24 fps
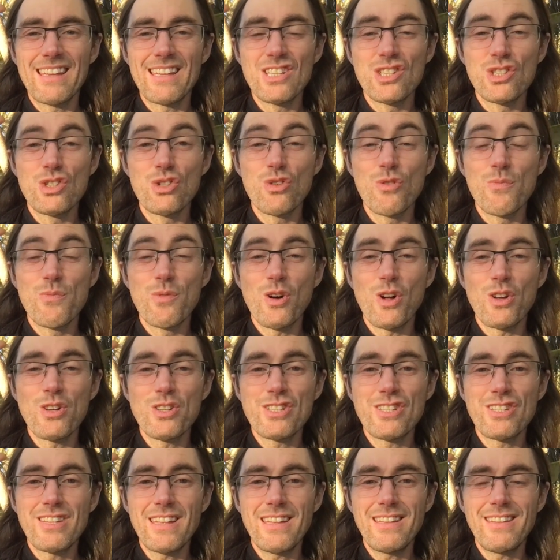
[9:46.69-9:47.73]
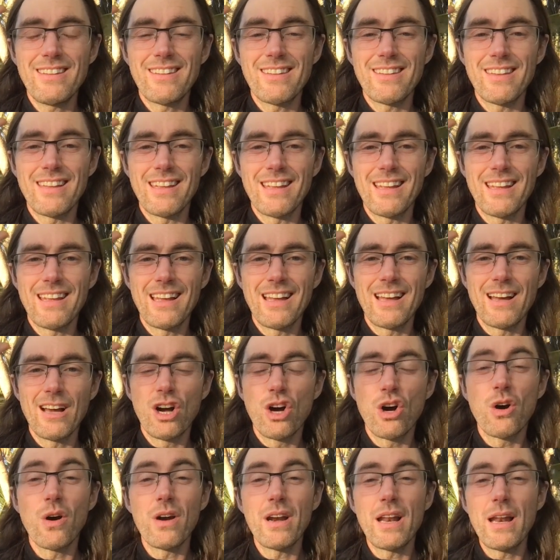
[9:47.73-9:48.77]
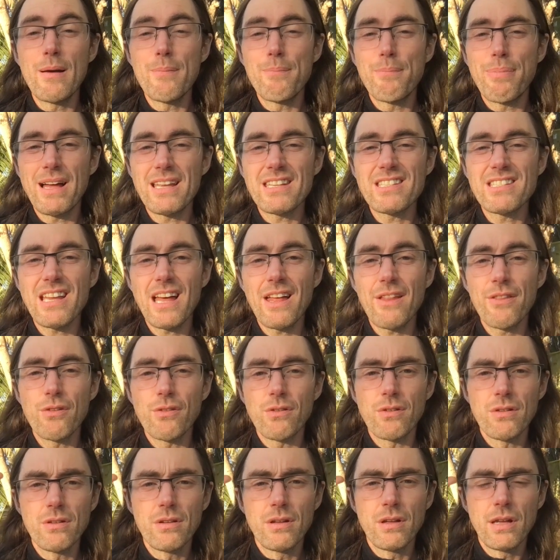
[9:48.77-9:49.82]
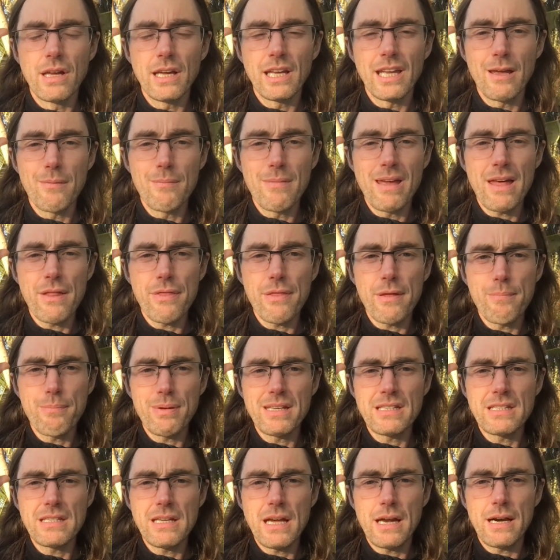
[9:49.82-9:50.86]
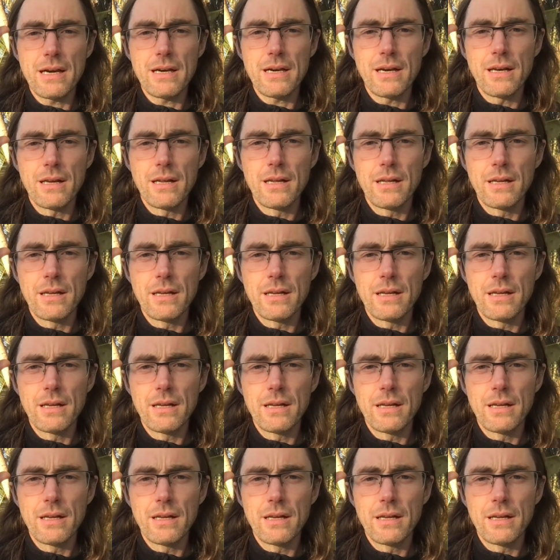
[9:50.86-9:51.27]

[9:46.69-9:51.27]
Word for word: subconsciente con el pasado que me hace pensar